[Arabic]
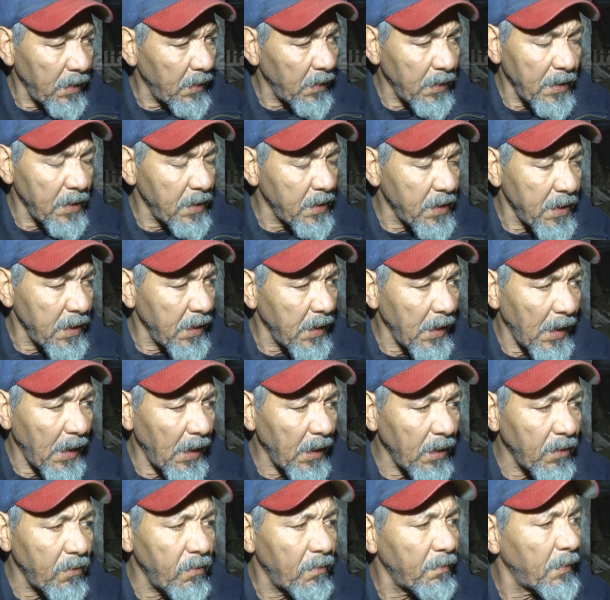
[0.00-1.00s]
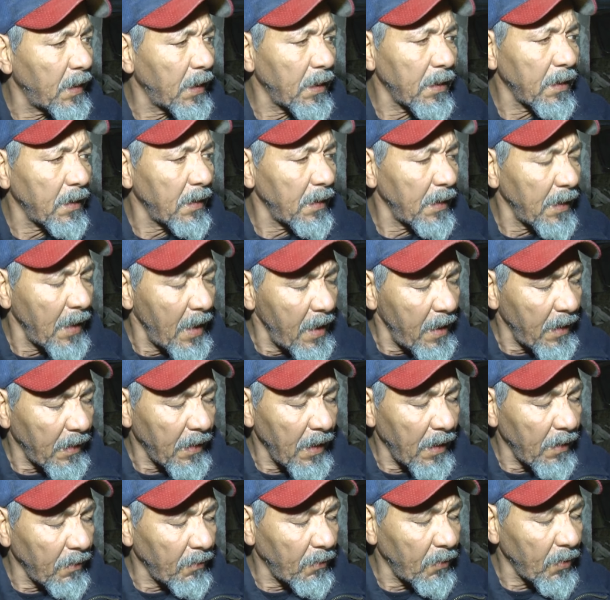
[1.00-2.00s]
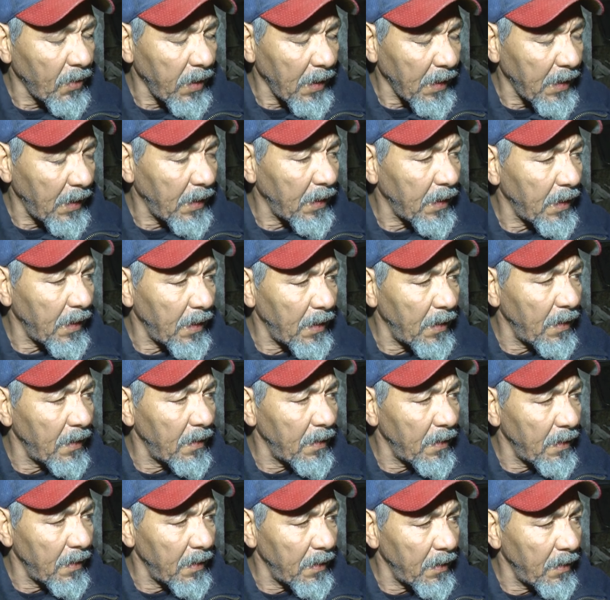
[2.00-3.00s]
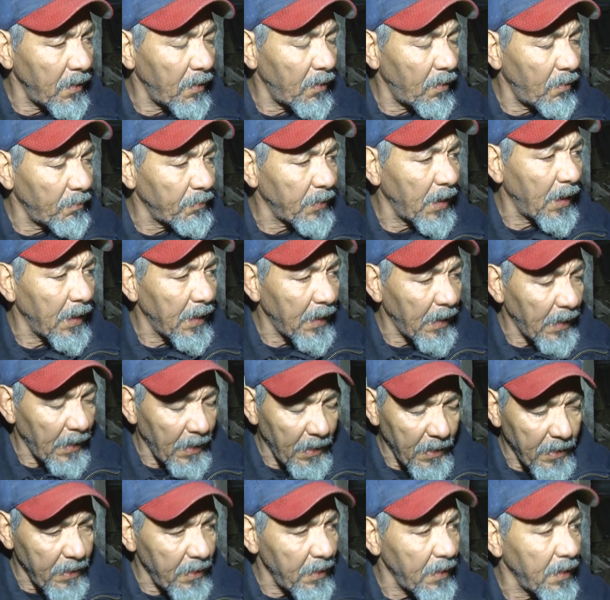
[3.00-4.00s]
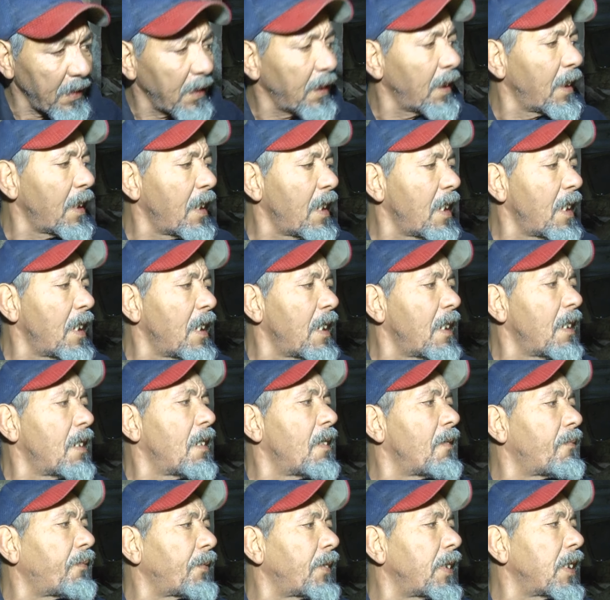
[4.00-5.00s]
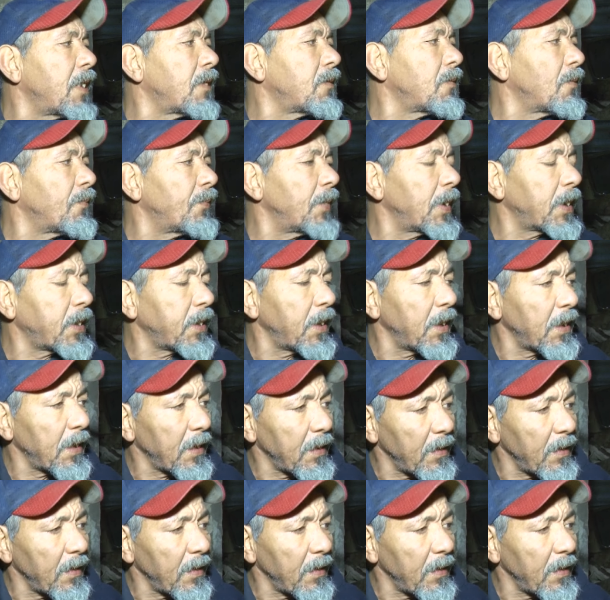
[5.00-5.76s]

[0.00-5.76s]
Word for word: يجينا حد وما يقول لك العمده آه، آه، فلان وبلتان